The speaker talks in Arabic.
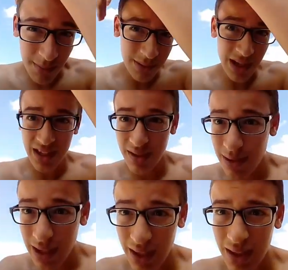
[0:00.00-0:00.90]
الارم نتاع
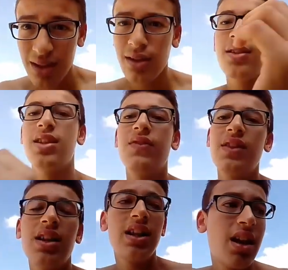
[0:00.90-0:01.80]
الصباح
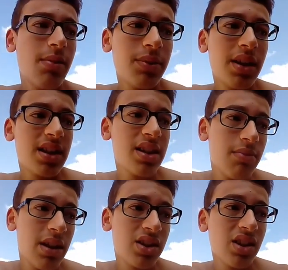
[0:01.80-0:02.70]
سافرنا الارم نتاع
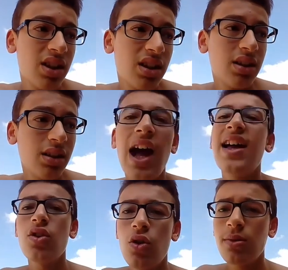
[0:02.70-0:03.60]
الصباح
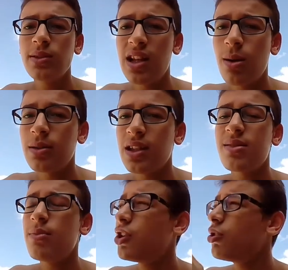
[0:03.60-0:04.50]
حاسين قمنا الارم نتاع
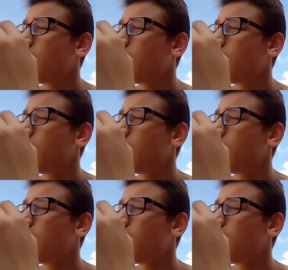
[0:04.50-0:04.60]
الصباح